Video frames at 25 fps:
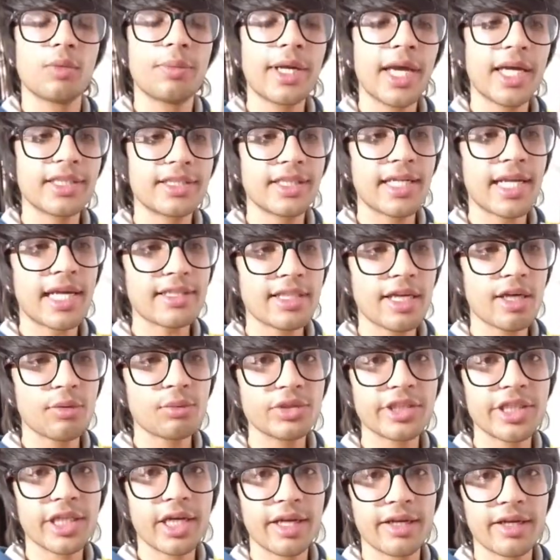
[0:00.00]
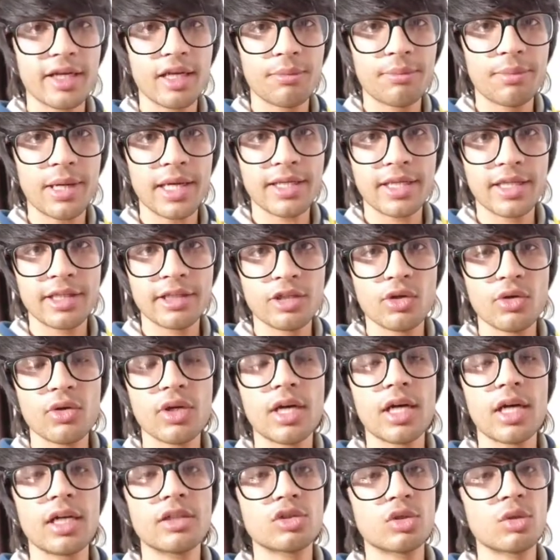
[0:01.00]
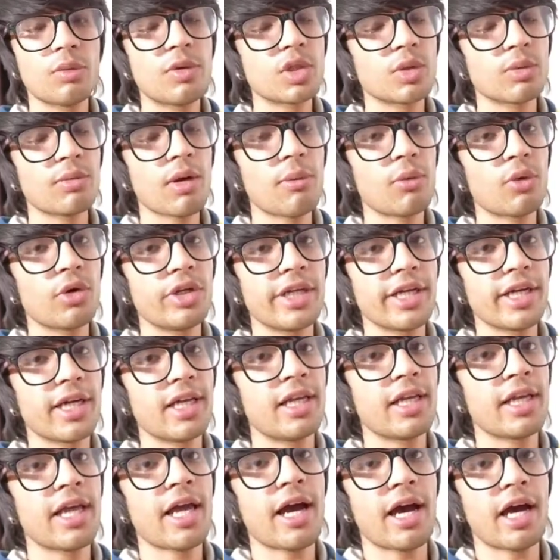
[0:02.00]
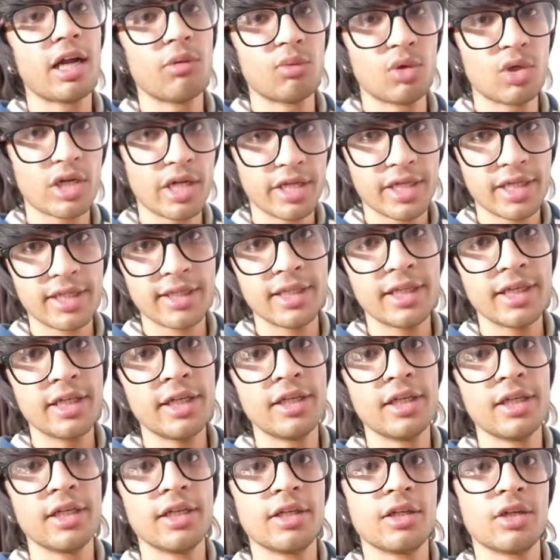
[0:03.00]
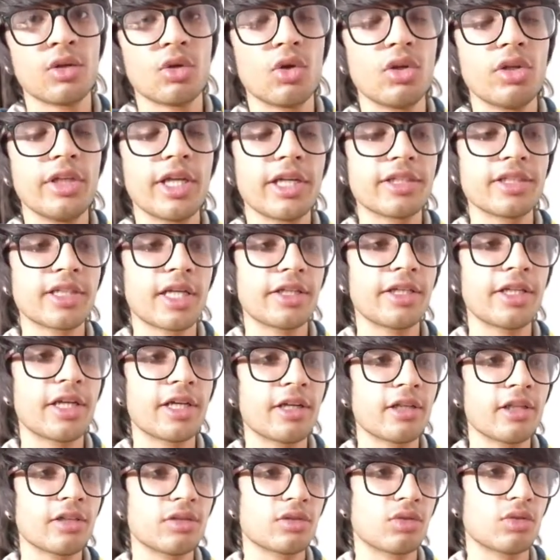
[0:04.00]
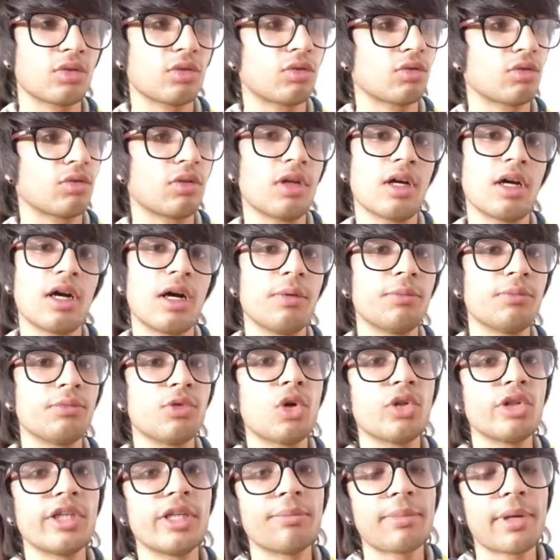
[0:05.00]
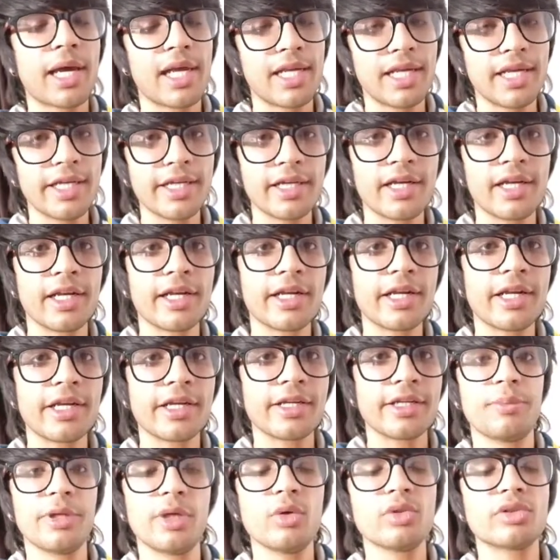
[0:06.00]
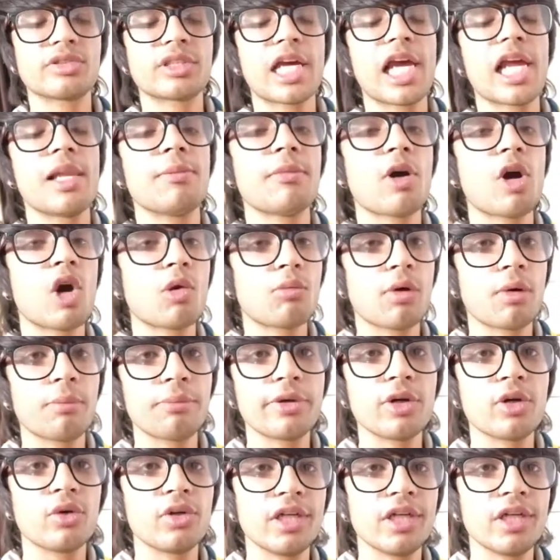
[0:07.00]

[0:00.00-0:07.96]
तो अभी कैसे नैसा ऐसा है मुझे करनी है पैकिंग क्योंकि कल सुबह सुबह हमको निकलना है अल्मोड़ा के लिए गोल्दी की शादी है ना तो हम दो दिन पहले ही निकल रहे हैं पीयू स्टाइल में और मम्मी